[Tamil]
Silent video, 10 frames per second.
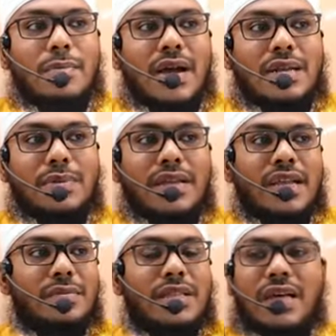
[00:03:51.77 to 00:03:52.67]
மறுமை
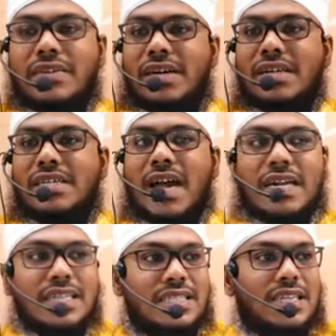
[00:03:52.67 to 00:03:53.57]
என்பது அவர்களுக்கு
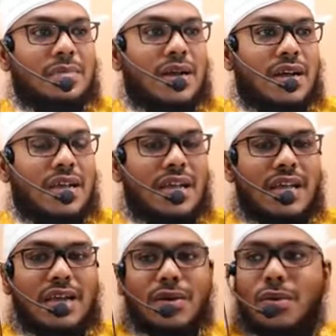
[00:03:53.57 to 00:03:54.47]
அலட்சியமாக
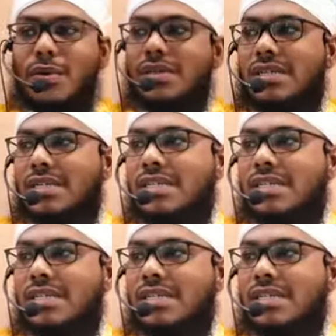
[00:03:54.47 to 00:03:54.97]
ஒரு